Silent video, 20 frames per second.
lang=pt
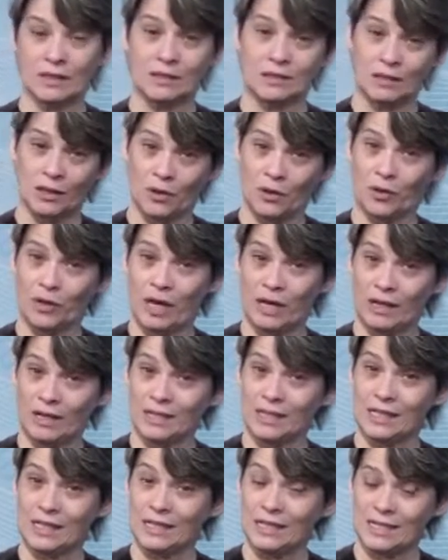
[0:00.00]
Então, eu quero
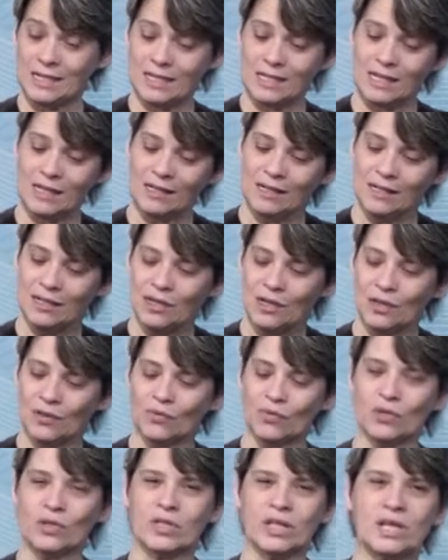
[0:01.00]
agradecer
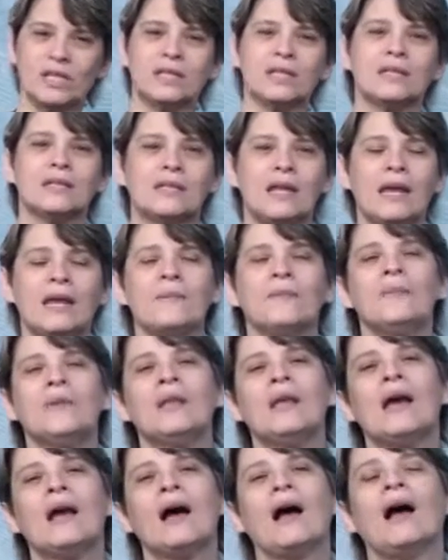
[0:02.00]
vocês que têm
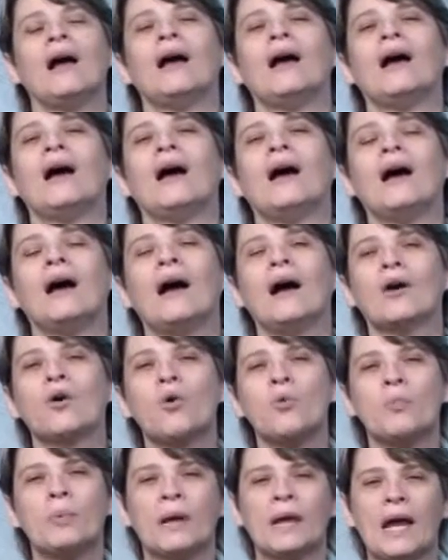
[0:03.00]
a,
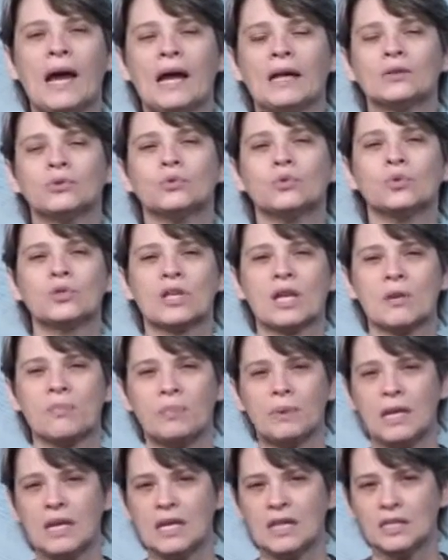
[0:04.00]
acompanhado os
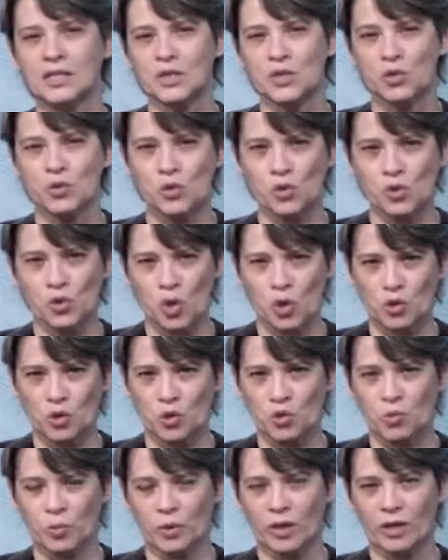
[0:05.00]
reprises dos
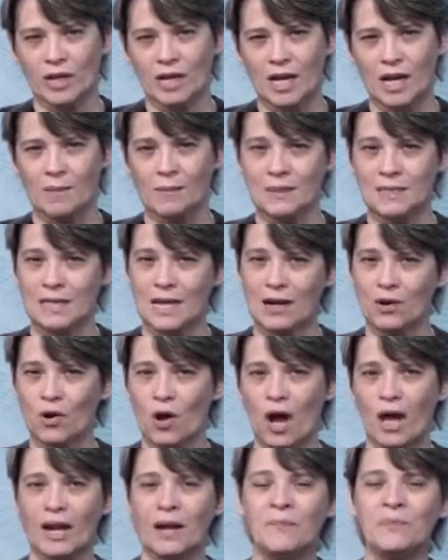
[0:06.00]
nossos programas e
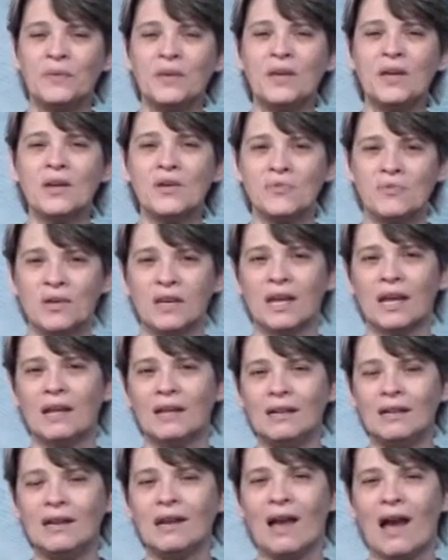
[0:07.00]
agora fiquem
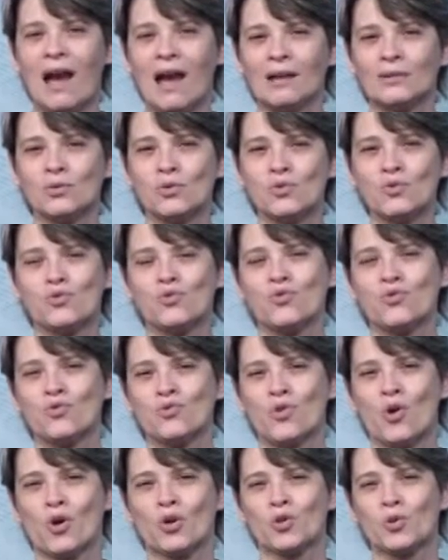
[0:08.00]
ligados com o
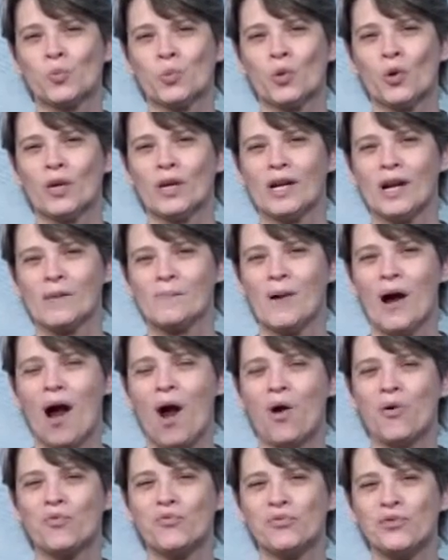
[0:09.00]
nosso programa
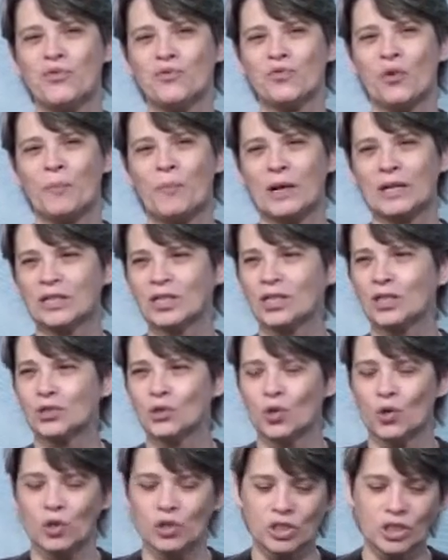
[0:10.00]
ao vivo a partir de
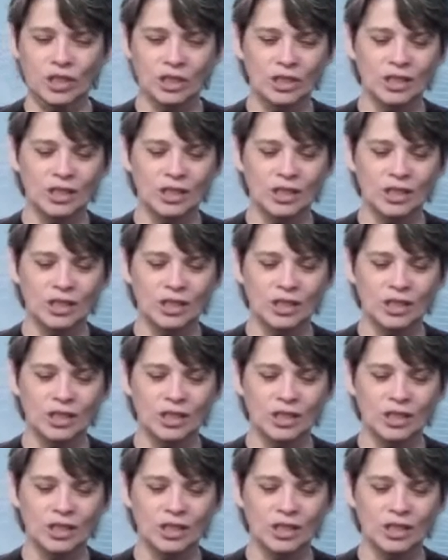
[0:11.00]
hoje,